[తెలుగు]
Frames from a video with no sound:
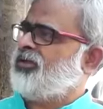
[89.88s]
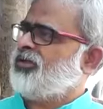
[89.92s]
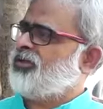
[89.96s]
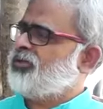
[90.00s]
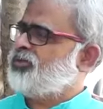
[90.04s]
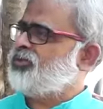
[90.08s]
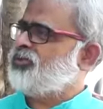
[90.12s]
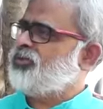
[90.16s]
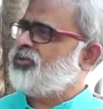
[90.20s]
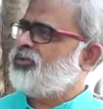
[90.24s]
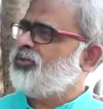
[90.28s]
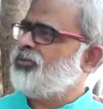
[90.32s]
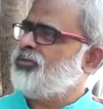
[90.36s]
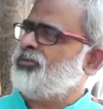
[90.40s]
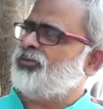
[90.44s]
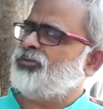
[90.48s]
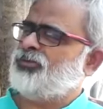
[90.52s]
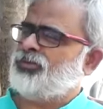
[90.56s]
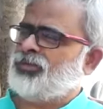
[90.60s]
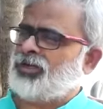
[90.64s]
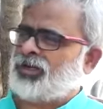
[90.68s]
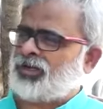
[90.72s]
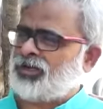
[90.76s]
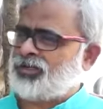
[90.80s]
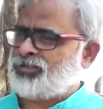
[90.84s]
కృష్ణుడు
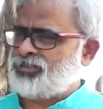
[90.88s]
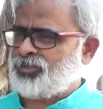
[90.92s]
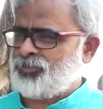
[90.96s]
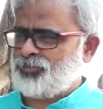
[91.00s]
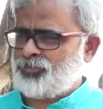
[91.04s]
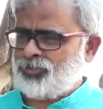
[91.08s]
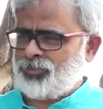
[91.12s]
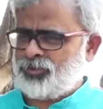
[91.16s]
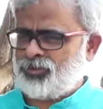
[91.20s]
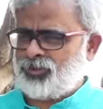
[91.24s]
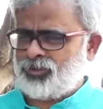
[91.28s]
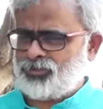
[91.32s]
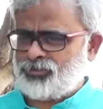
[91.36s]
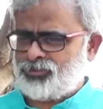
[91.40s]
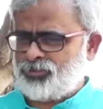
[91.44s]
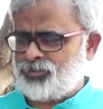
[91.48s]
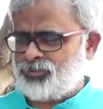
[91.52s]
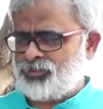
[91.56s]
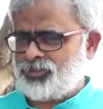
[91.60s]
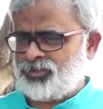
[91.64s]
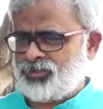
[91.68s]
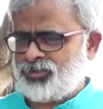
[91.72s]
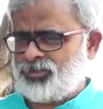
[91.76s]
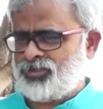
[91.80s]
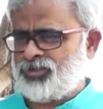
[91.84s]
ఎక్కడ చెప్పాడు
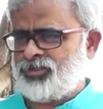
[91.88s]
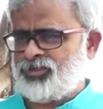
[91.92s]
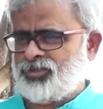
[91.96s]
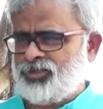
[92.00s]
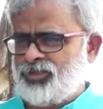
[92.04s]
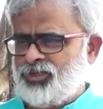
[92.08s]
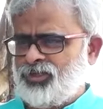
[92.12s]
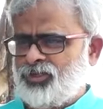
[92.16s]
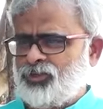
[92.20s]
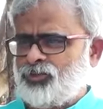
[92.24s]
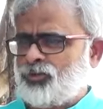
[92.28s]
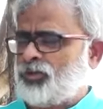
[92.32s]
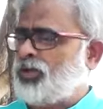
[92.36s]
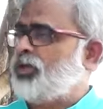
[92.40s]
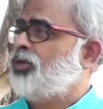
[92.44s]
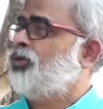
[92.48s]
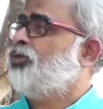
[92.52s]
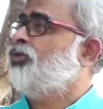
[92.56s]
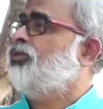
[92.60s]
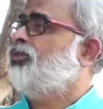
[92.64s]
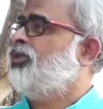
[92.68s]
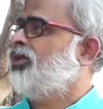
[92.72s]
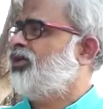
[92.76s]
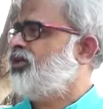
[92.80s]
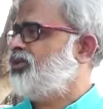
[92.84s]
అర్జునుడికి అంటే ఒక
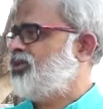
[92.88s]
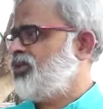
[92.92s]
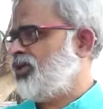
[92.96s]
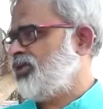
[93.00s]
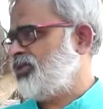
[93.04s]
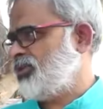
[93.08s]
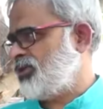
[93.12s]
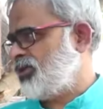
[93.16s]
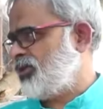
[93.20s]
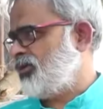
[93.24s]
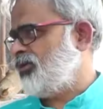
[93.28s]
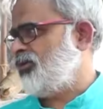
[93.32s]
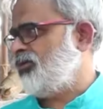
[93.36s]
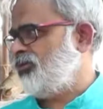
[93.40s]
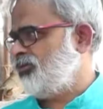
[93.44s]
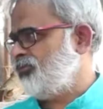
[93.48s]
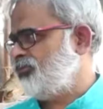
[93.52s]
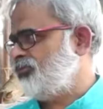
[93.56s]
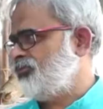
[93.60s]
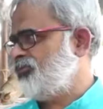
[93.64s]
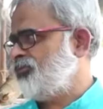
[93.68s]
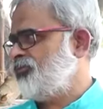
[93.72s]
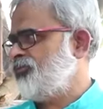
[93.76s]
యుద్ధక్షేత్రంలో